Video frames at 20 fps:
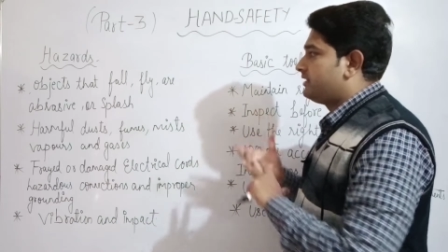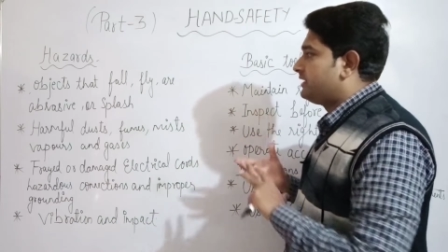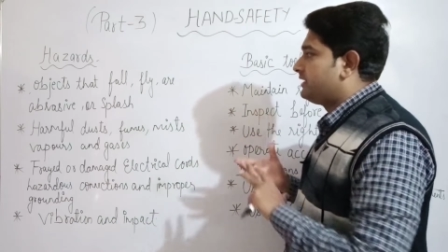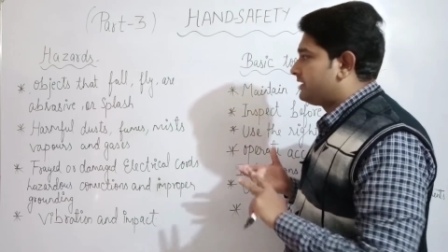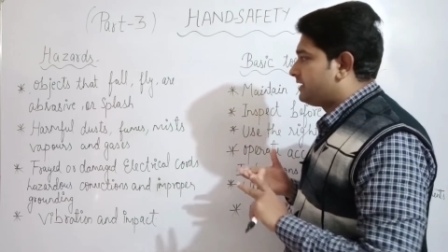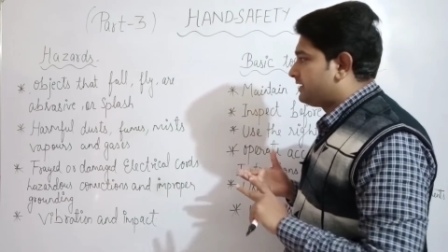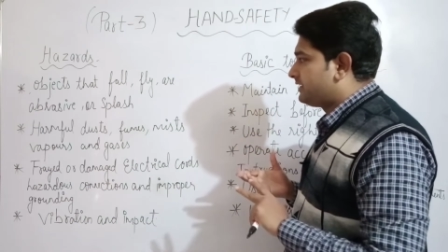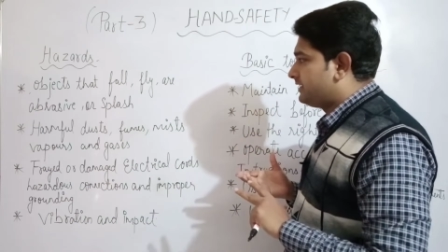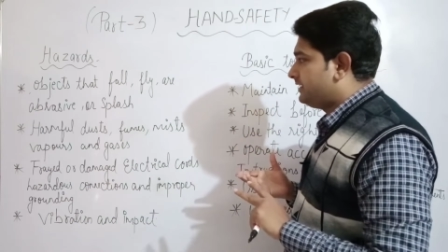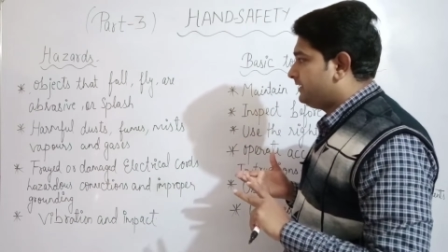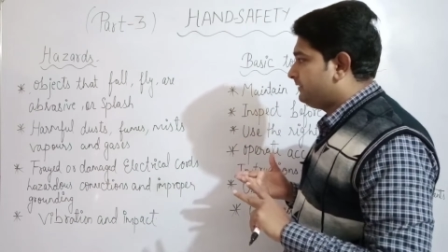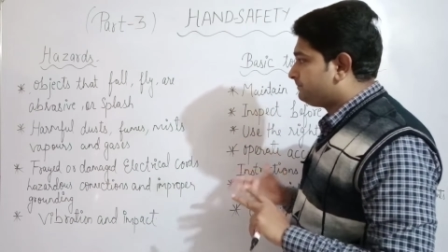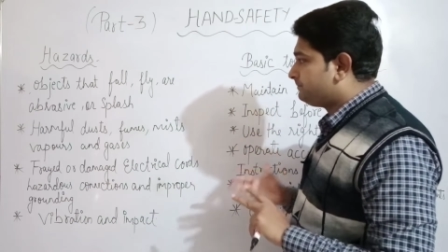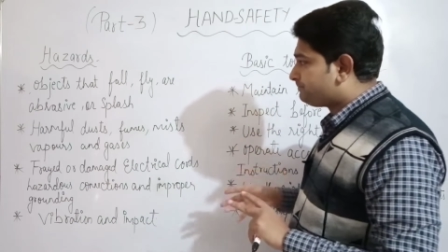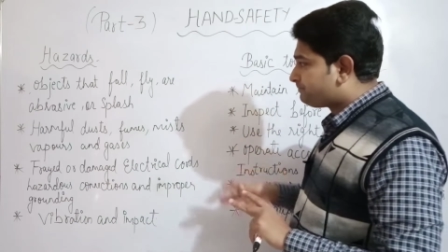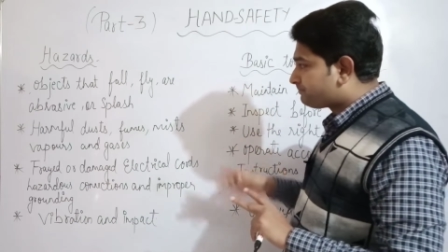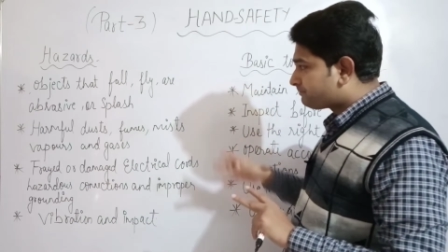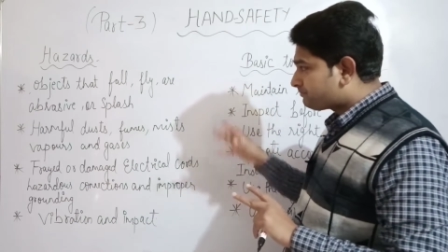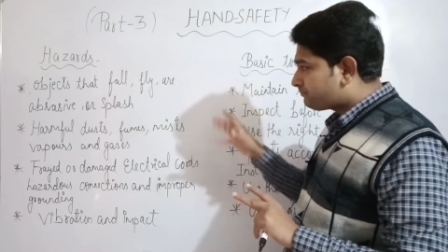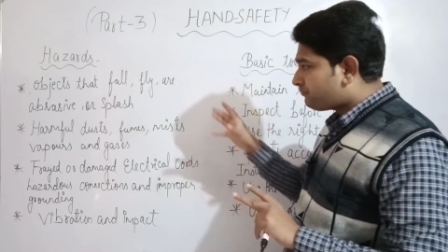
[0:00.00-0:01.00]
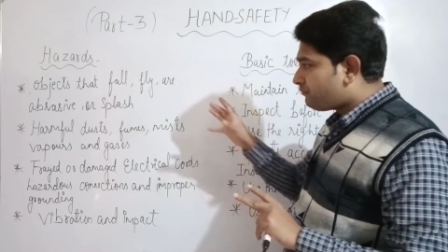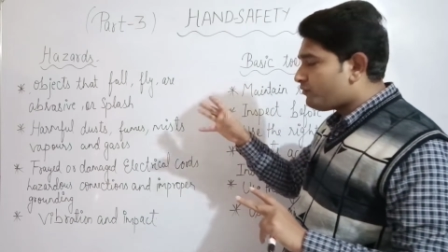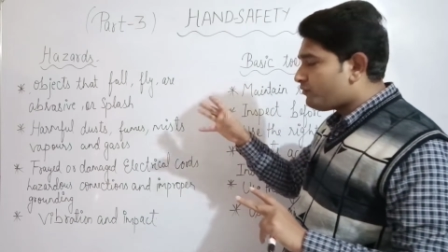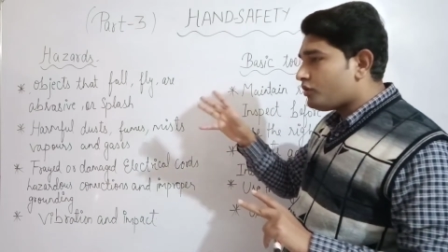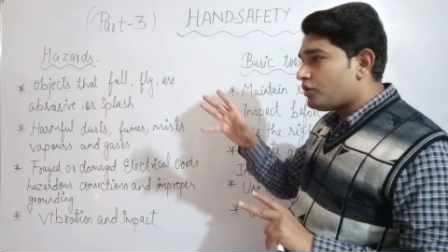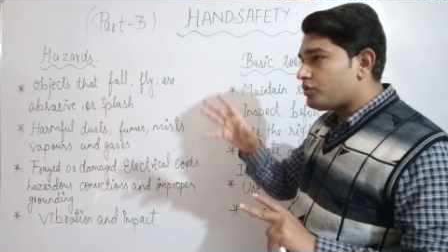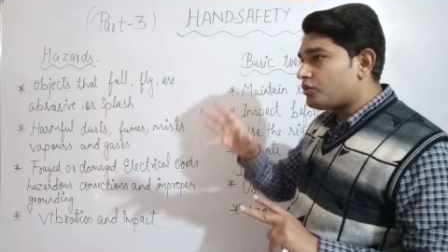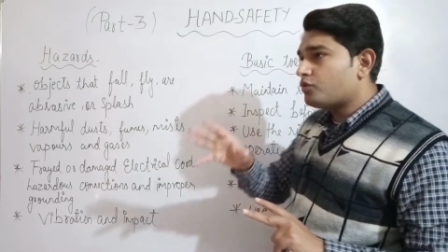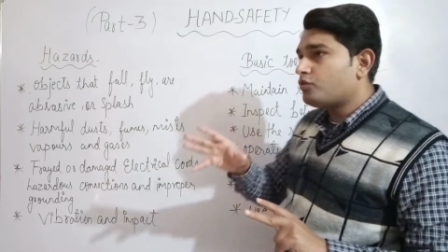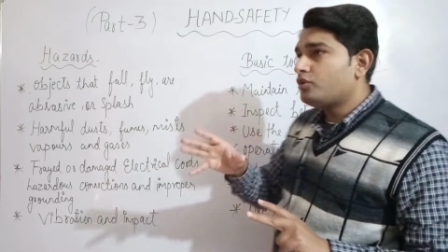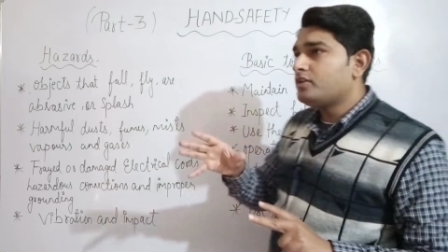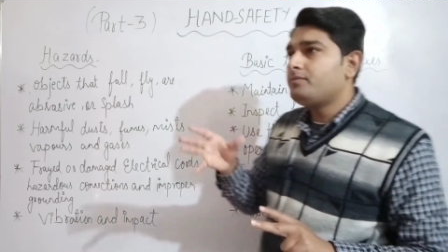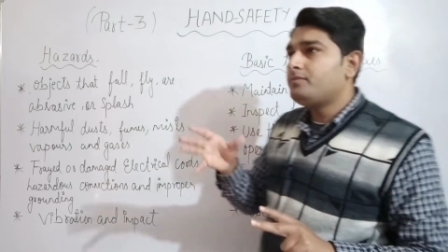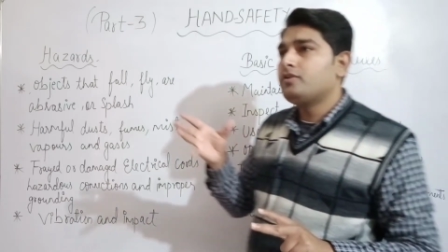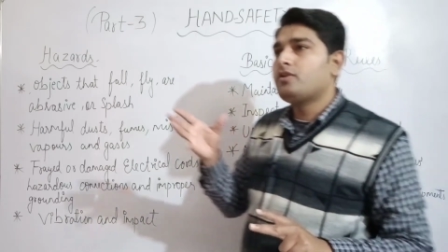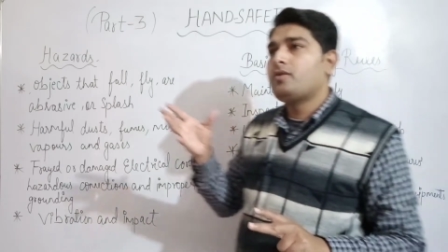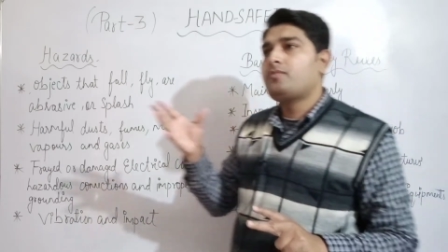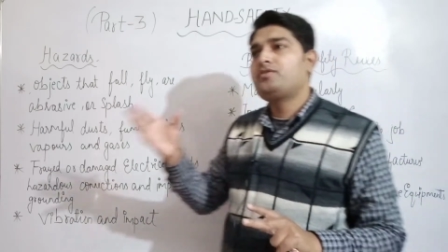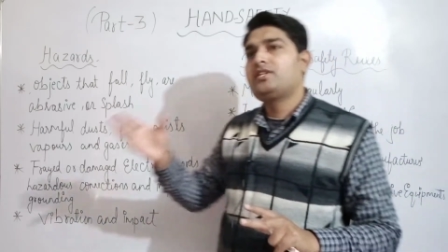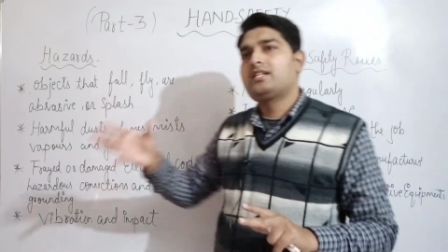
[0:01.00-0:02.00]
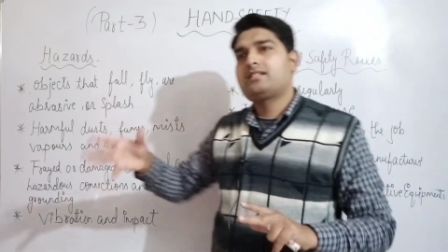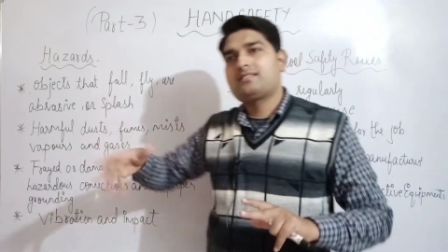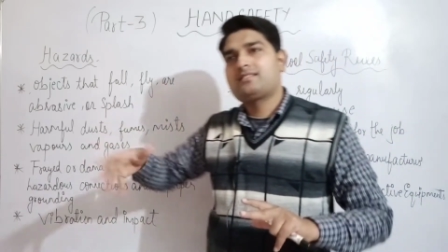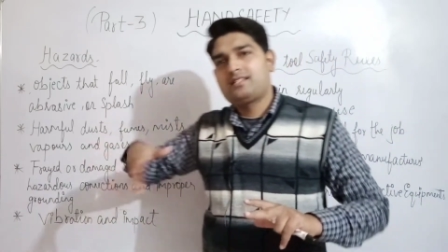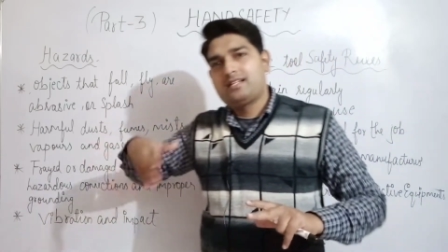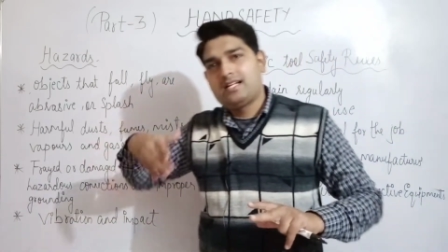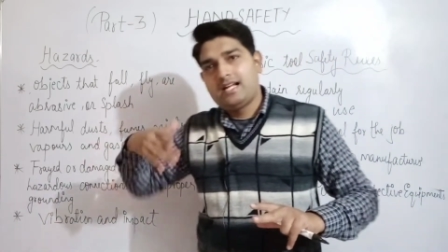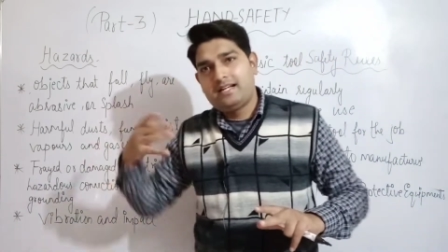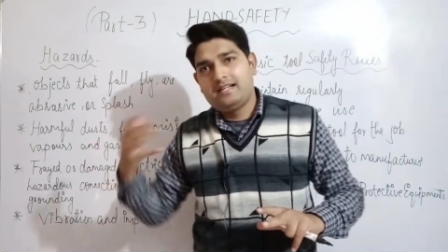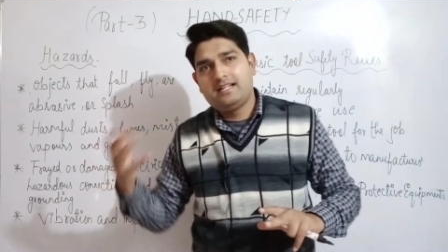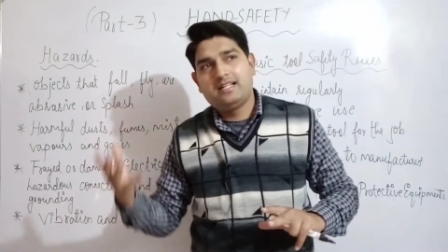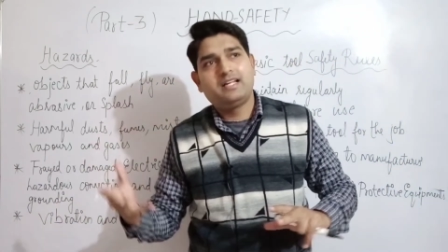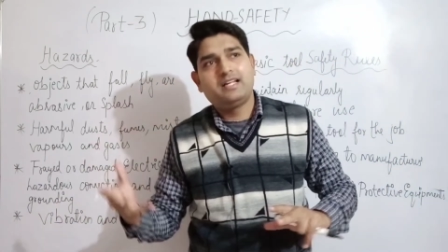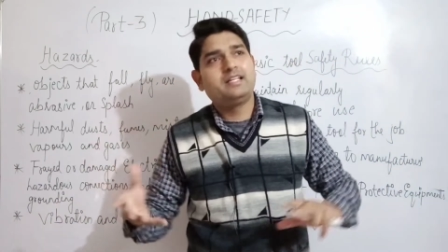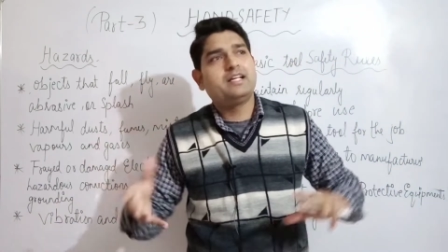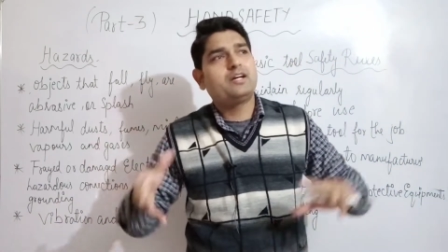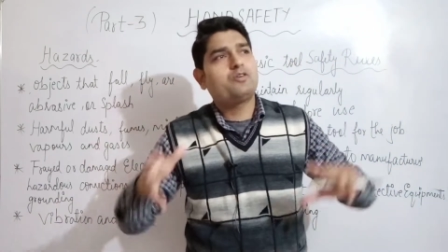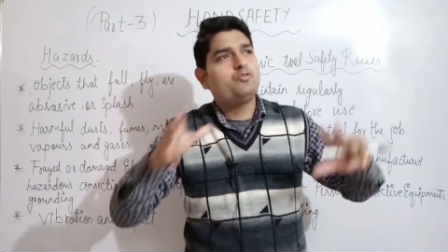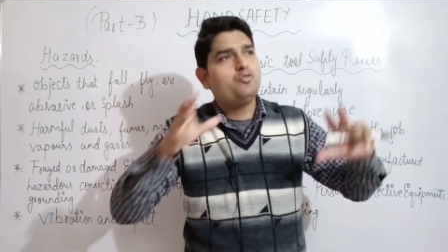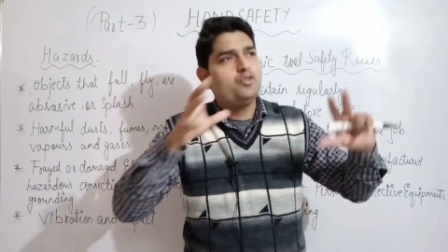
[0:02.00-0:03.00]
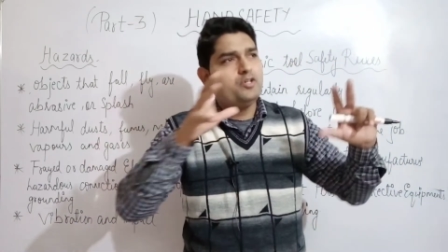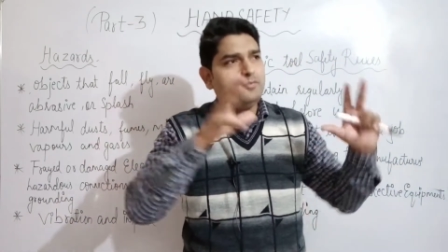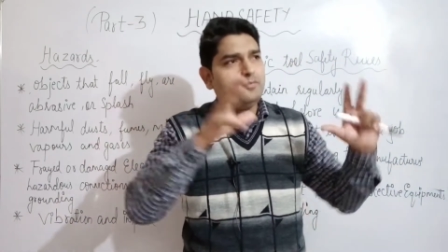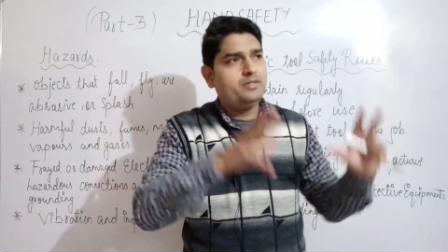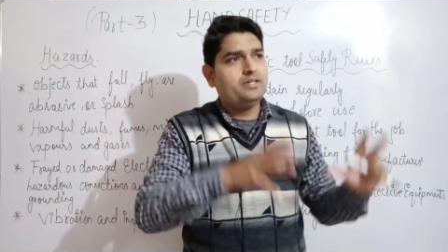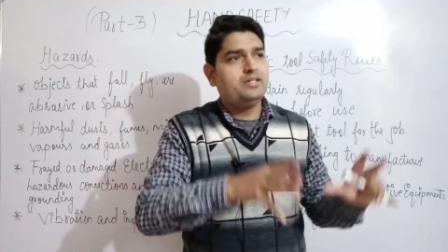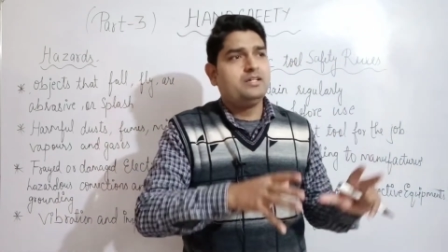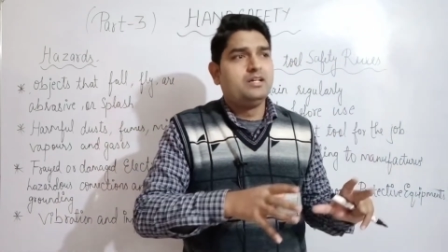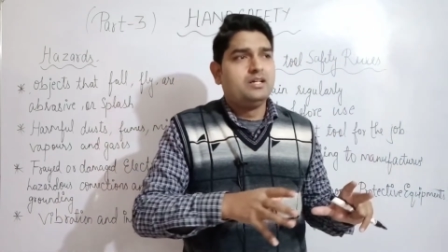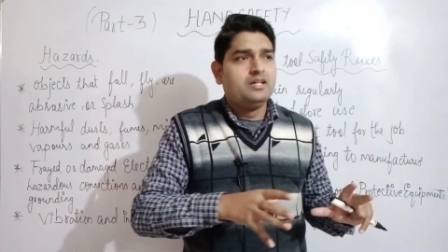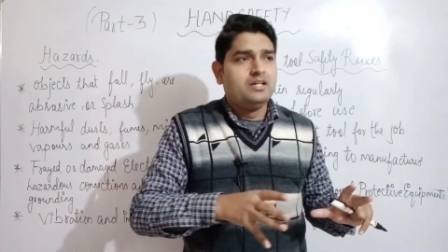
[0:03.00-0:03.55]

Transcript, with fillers: देखेंगे तो कोई भी ऑब्जेक्ट्स ग्राइंडर या कोई भी